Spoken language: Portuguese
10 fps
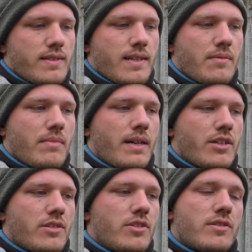eram
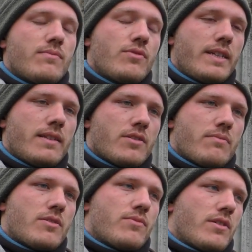mais distribuídas,
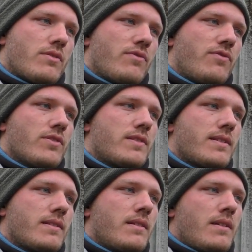mesmo que não
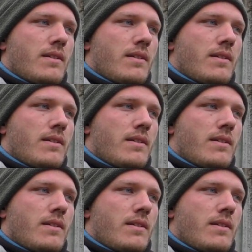fosse